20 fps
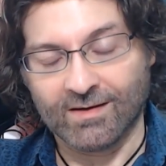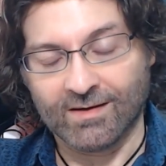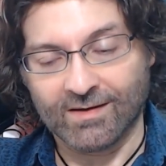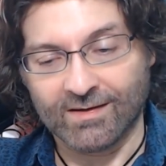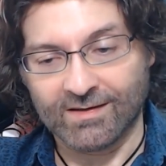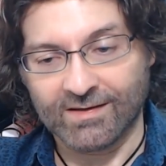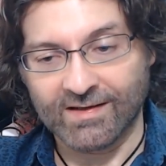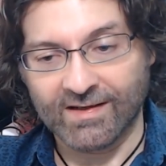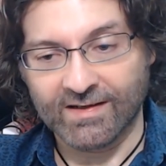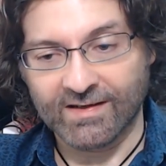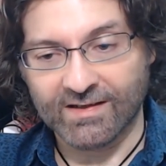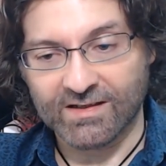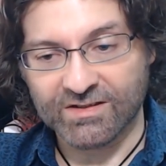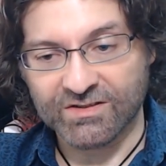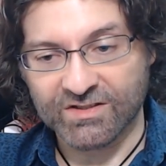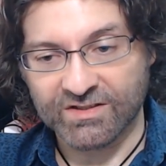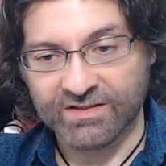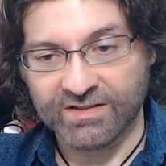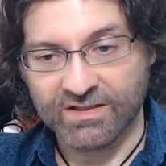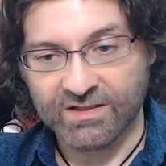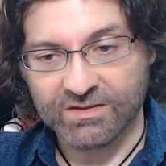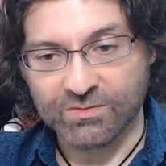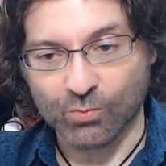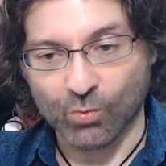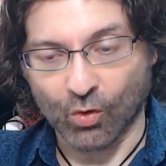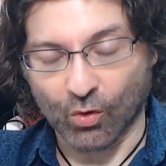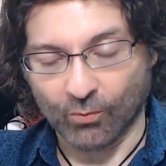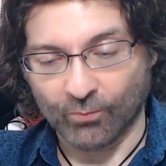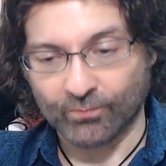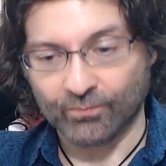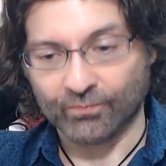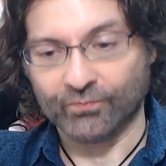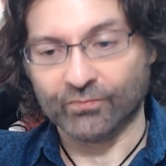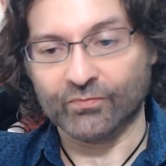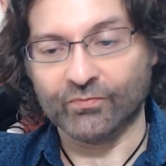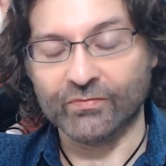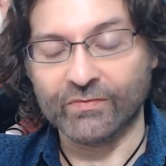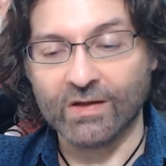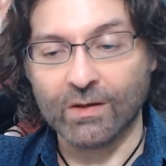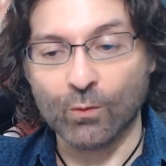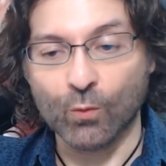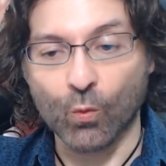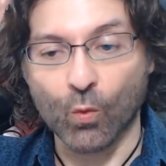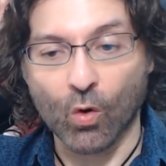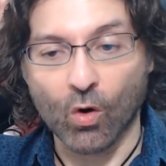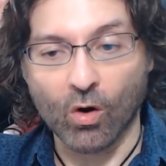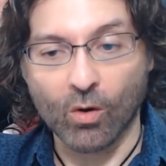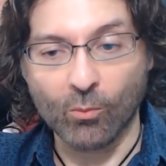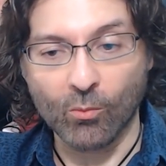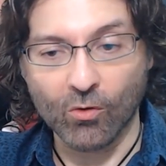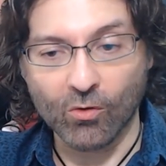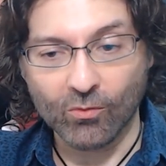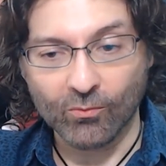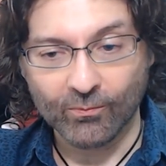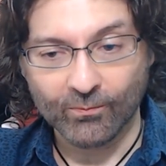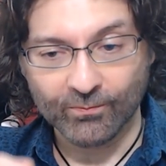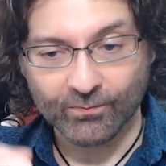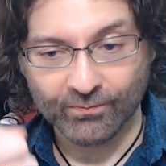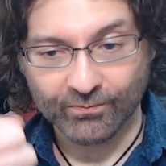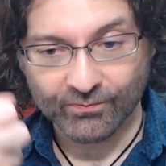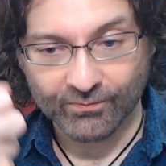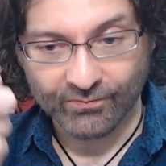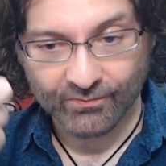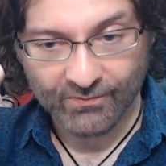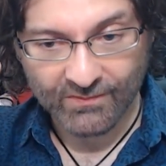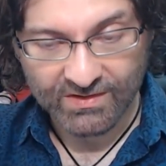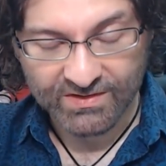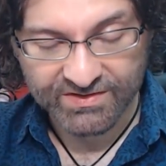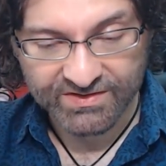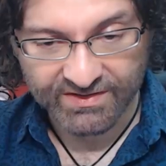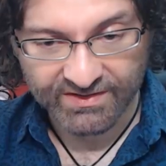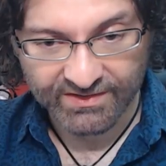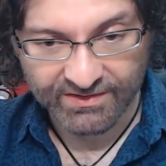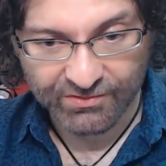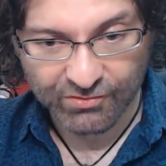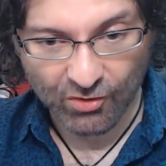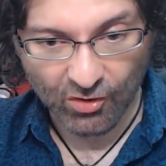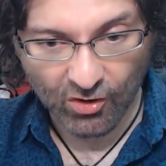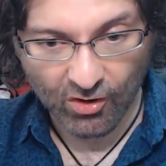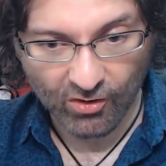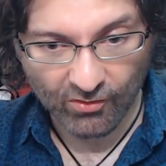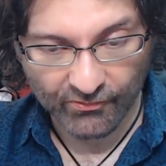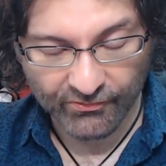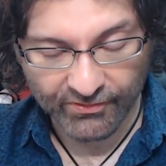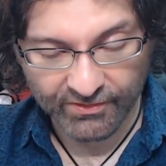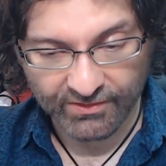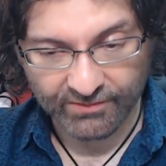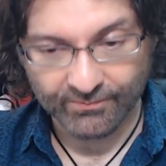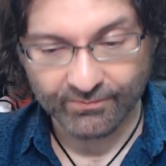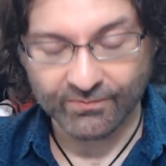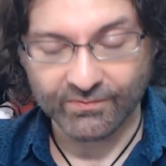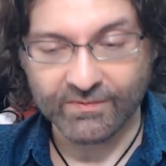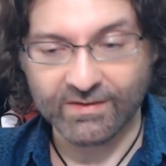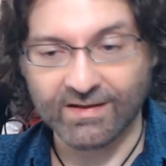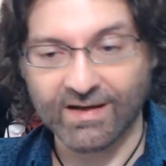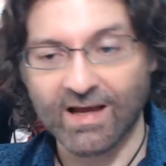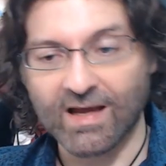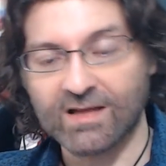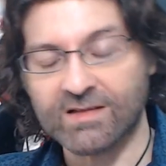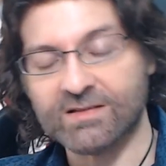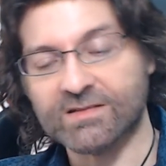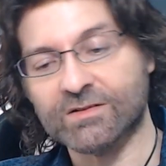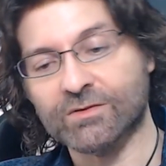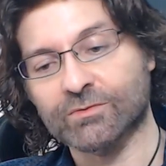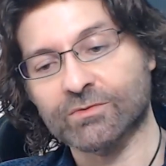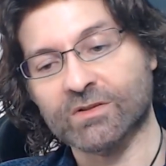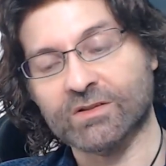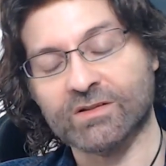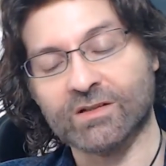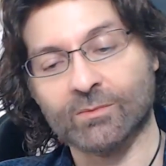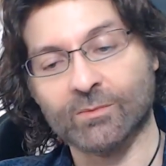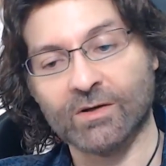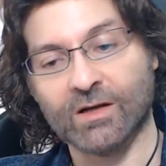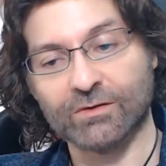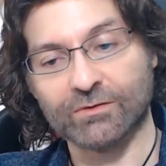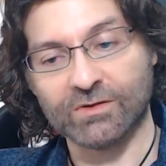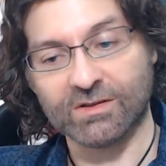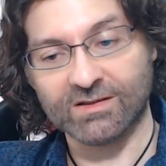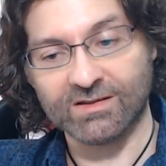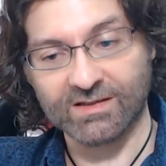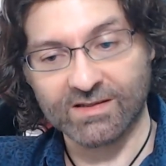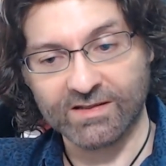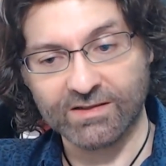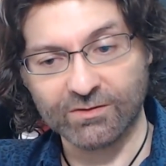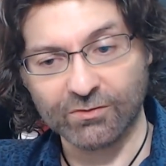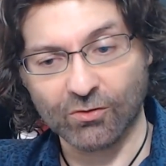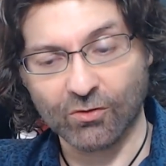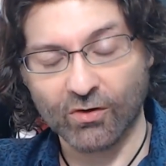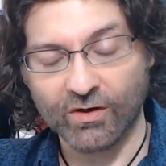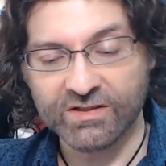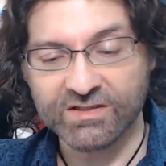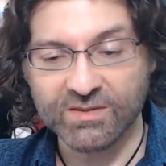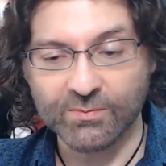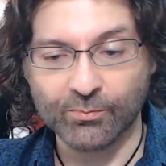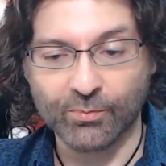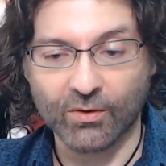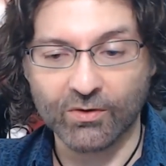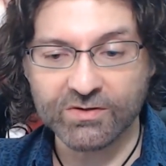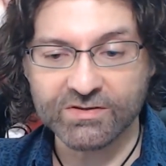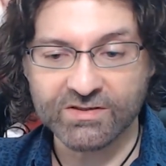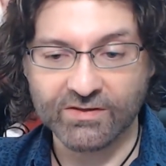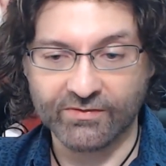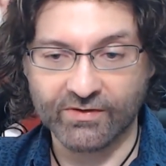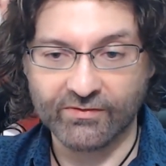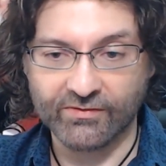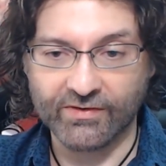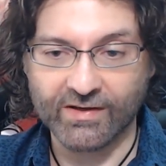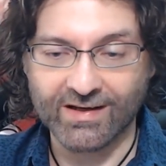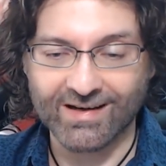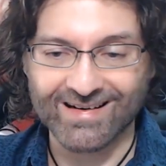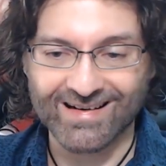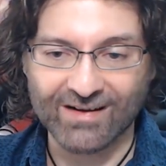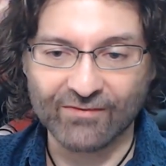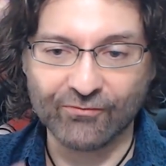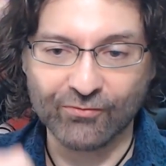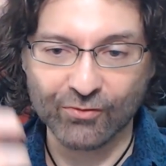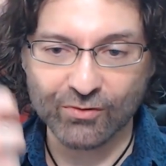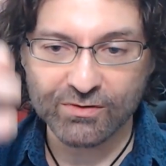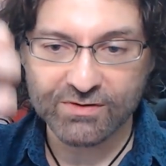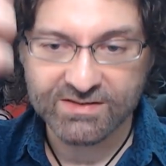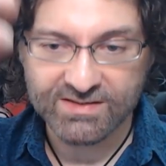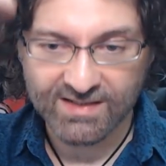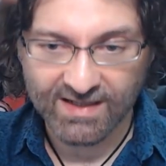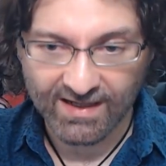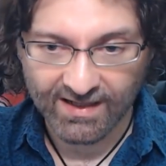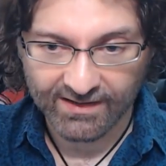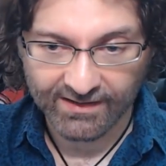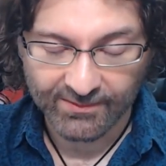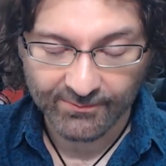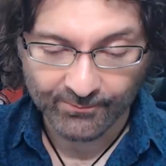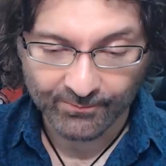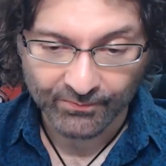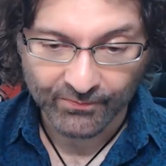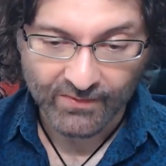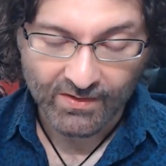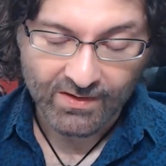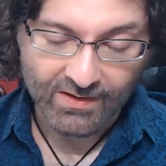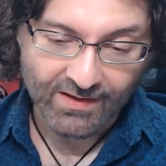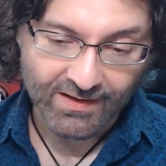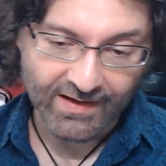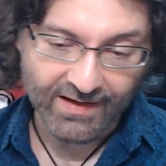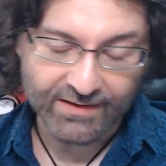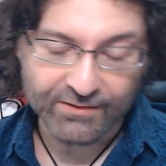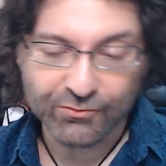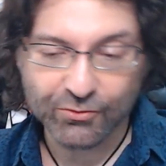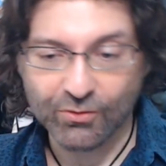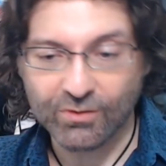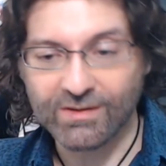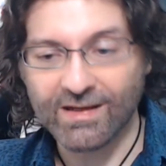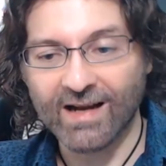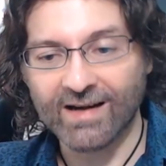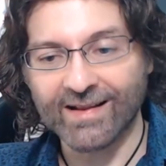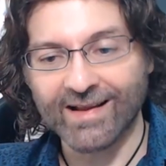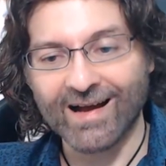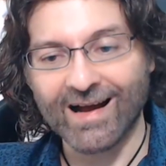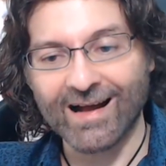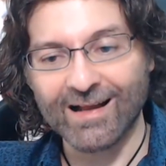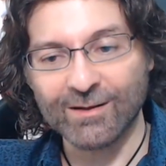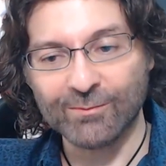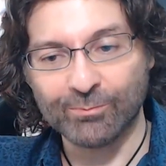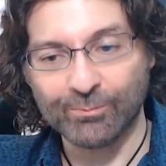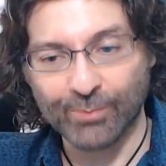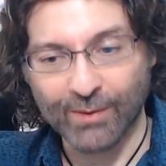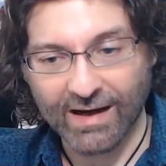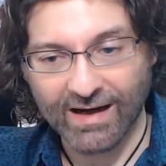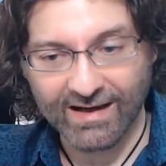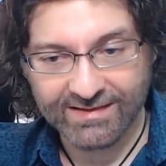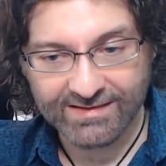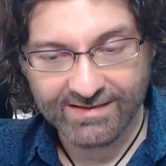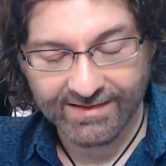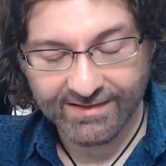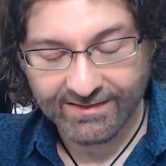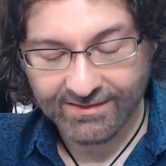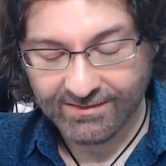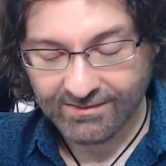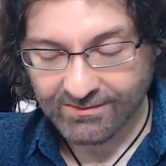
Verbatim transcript: l'energetismo dell'uomo si ritrovi dinanzi a un determinato attrito e si possa via via rafforzare e tornare al padre